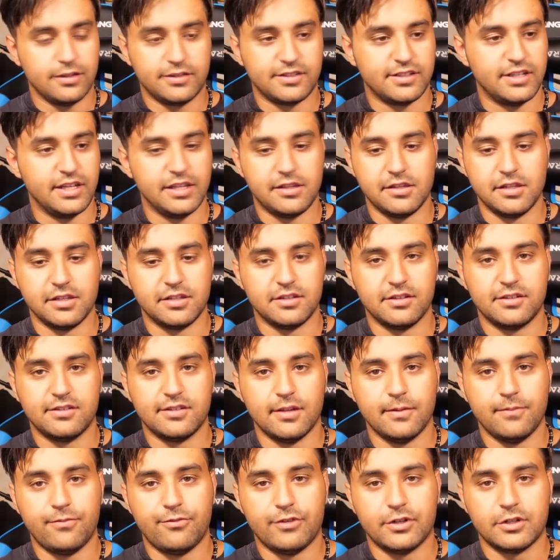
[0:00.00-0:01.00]
es geht nicht. Das
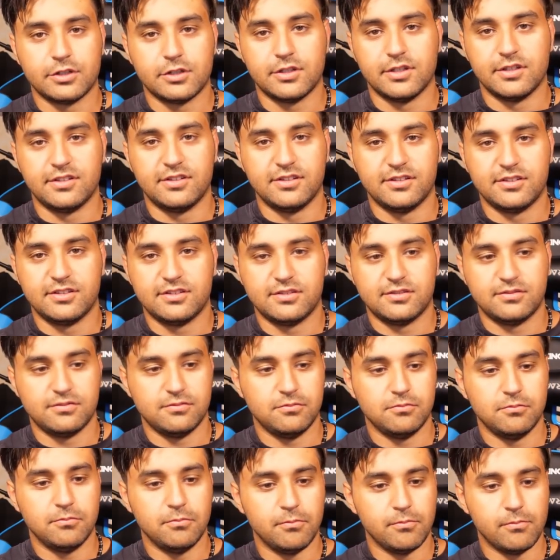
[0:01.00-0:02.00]
ist einfach, das ist,
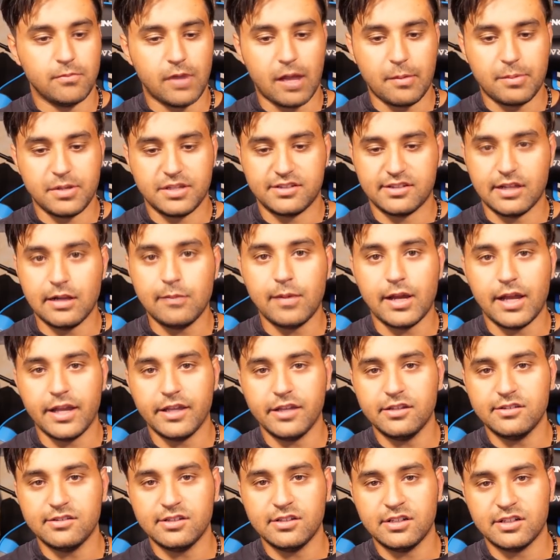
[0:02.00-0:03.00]
habe ich selber
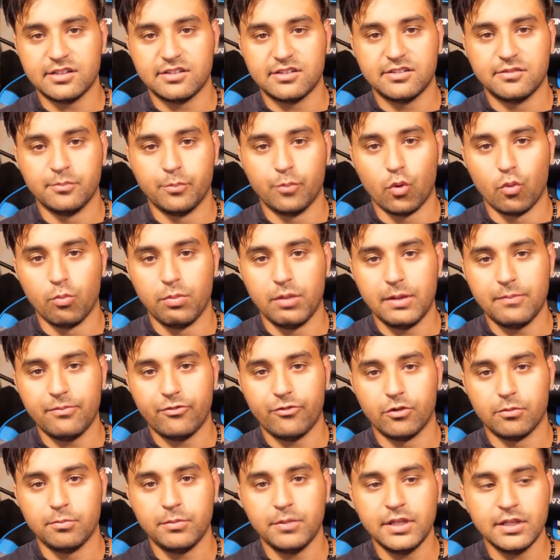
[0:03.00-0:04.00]
eingesehen, das ist ein Problem
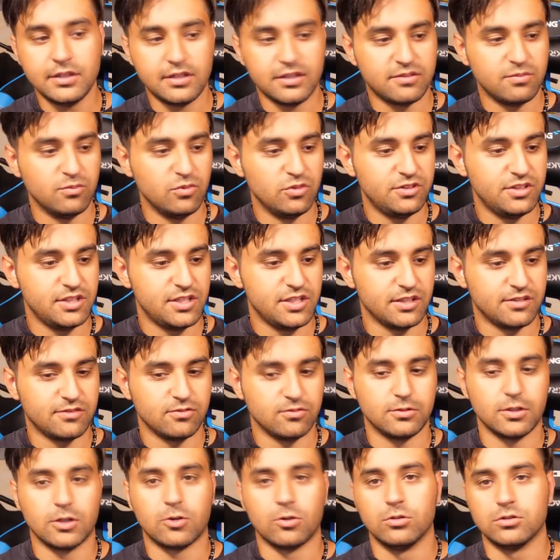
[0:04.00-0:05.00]
von mir, das muss ich
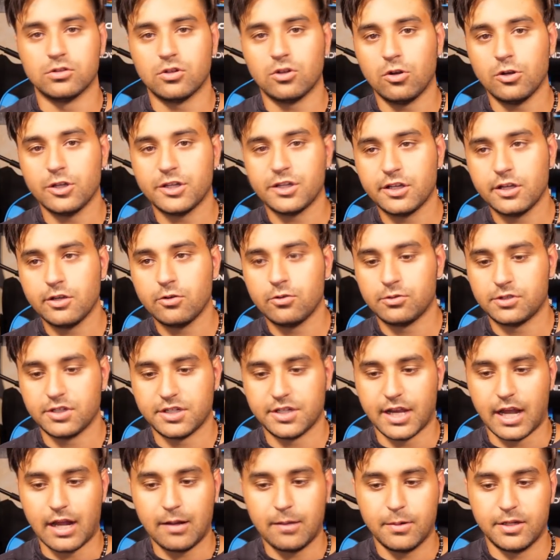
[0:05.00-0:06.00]
jetzt unter Kontrolle kriegen und
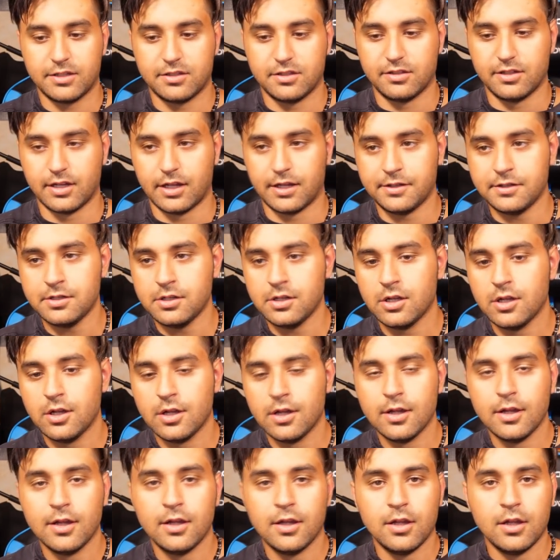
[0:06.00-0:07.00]
ich arbeite dran.
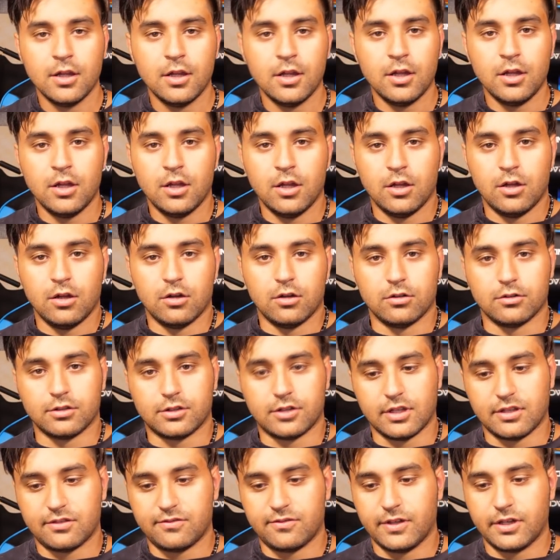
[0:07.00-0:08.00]

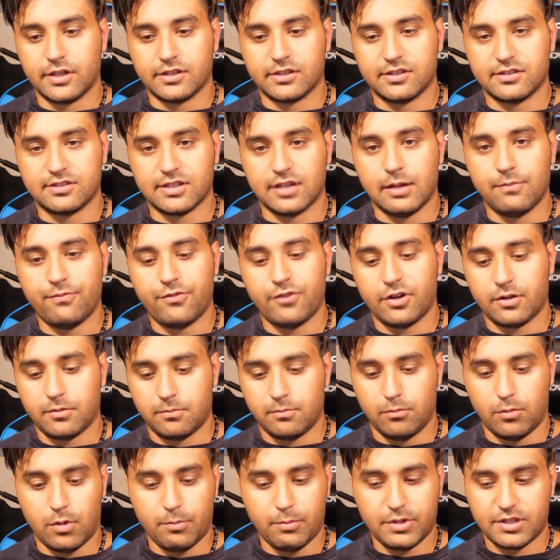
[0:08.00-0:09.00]
Deswegen ist es einfach
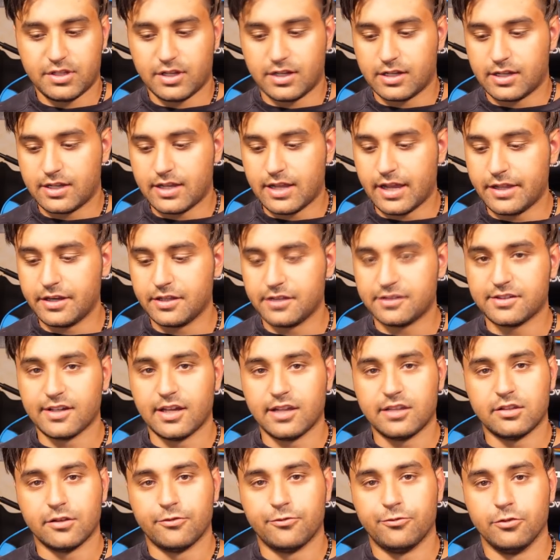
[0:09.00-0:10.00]
momentan keine
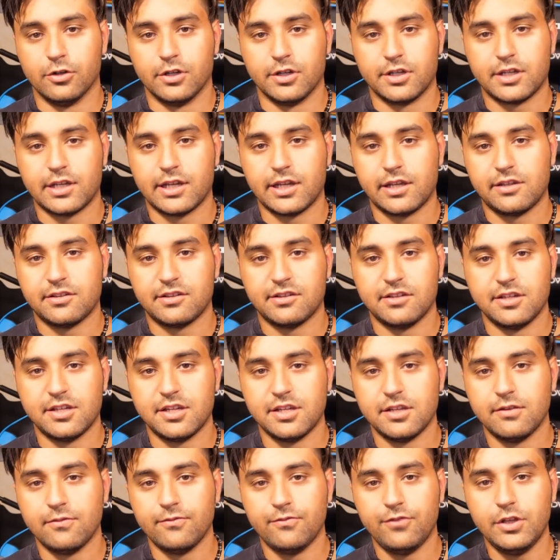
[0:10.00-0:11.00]
Zeit dafür. Ich kriege es
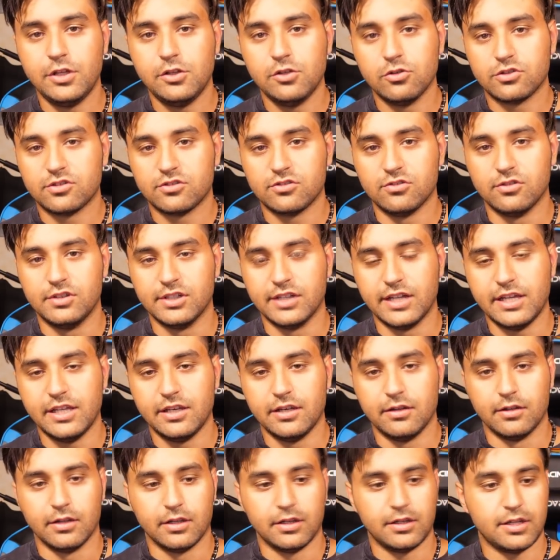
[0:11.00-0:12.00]
nicht hin, Videos zu
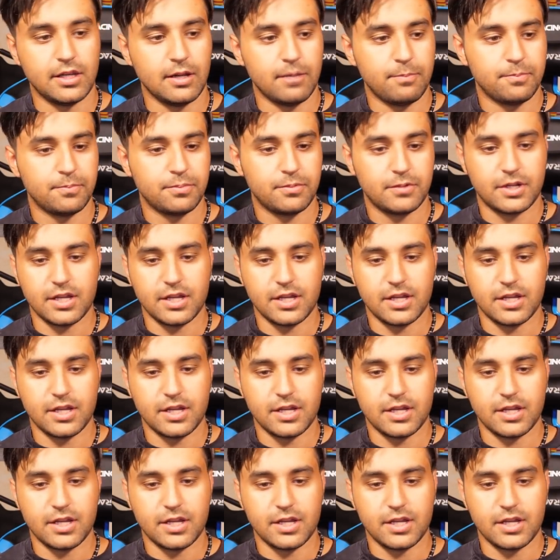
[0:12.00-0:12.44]
drehen. Ich habe